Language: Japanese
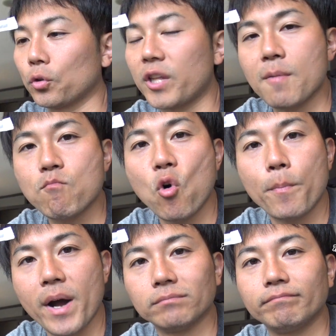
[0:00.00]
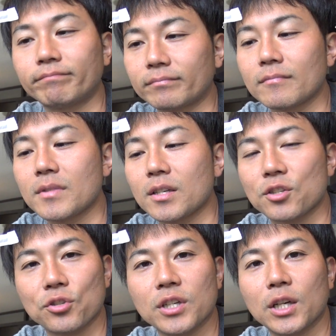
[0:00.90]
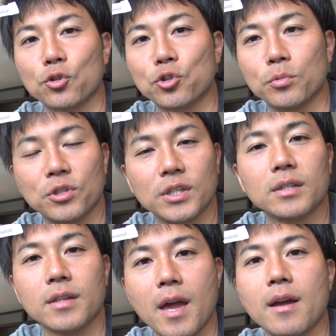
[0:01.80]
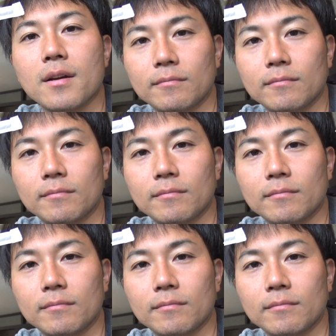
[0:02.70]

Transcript: 天網パンスイカのスムージーですね